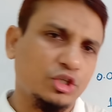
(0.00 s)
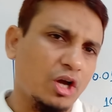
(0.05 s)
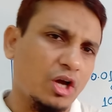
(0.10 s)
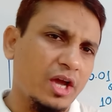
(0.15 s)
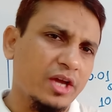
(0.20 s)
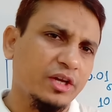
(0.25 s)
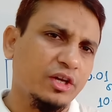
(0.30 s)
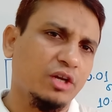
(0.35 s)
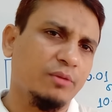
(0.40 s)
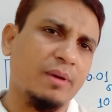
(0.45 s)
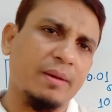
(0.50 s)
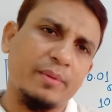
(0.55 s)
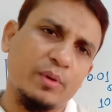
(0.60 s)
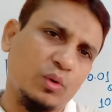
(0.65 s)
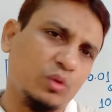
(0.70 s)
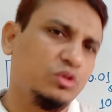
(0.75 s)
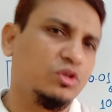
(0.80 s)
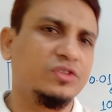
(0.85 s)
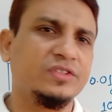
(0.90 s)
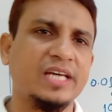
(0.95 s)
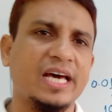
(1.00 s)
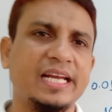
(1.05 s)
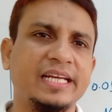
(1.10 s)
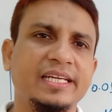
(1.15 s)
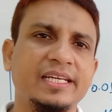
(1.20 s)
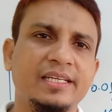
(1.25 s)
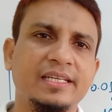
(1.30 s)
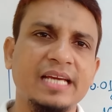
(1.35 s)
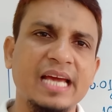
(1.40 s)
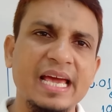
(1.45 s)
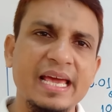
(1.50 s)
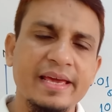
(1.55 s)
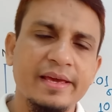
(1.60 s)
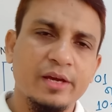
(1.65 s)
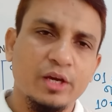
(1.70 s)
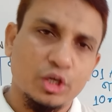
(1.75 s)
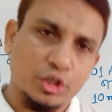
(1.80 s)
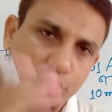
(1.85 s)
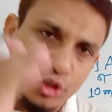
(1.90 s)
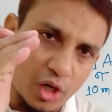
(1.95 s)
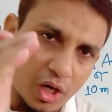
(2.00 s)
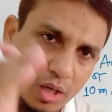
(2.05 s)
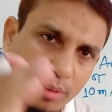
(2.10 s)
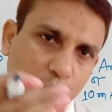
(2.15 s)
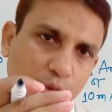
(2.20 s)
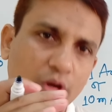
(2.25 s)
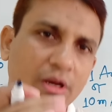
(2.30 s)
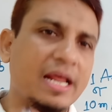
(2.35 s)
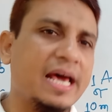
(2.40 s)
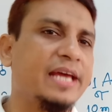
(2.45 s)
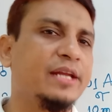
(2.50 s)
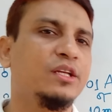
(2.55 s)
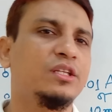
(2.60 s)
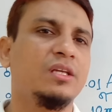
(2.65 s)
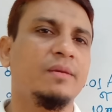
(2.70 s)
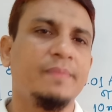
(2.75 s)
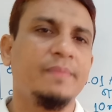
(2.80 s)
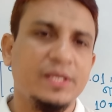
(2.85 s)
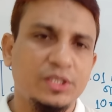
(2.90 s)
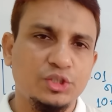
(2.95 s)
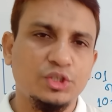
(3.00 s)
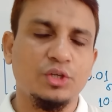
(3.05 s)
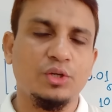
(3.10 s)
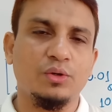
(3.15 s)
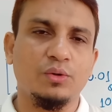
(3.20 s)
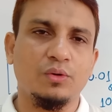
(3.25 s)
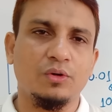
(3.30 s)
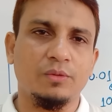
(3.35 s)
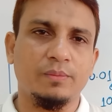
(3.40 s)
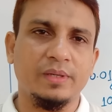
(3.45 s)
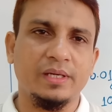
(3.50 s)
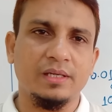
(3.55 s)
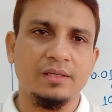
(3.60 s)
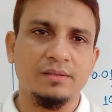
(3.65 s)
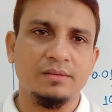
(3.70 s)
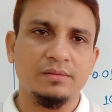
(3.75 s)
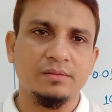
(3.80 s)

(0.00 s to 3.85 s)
স্বয়ংক্রিয়ভাবে উক্ত সার্কিটকে সরবরাহ লাইন হতে বিচ্ছিন্ন করবে